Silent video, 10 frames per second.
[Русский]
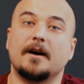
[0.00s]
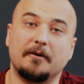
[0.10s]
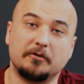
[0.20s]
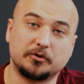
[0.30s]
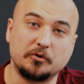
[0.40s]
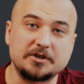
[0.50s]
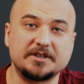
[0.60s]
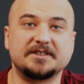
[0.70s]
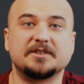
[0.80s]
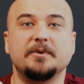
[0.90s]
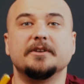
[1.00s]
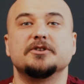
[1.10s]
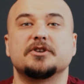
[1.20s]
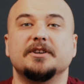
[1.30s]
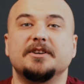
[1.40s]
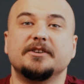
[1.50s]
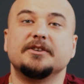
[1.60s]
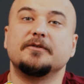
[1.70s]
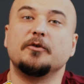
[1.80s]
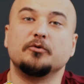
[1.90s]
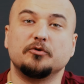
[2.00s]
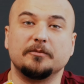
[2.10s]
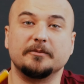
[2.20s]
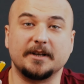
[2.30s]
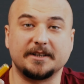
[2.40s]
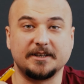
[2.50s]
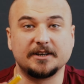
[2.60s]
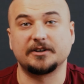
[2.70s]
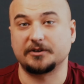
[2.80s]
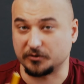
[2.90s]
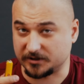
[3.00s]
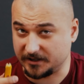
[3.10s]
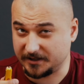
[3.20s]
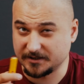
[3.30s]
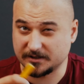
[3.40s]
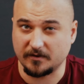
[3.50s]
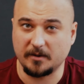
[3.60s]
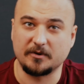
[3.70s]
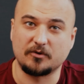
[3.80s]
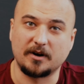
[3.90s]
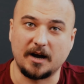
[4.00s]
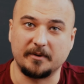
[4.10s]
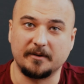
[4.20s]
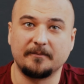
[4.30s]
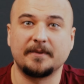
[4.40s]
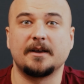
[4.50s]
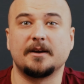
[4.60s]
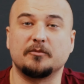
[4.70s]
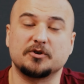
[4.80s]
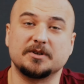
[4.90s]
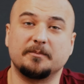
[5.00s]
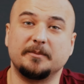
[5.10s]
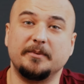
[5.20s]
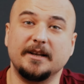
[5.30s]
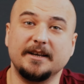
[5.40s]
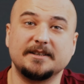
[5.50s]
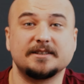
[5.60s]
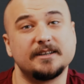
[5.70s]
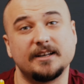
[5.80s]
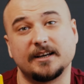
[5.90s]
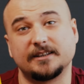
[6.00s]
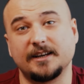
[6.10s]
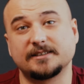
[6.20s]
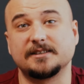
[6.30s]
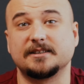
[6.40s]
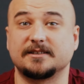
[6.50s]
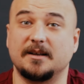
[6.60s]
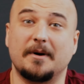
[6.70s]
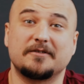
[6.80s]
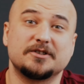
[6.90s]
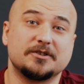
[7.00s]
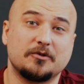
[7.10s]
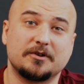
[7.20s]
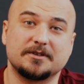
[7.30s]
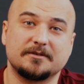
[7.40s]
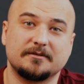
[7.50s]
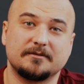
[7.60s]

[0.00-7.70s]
А вот ножницы с пилочкой делают его удобным для тех, кто следит за своими руками. Можно подпилить или отрезать сломавшийся ноготь.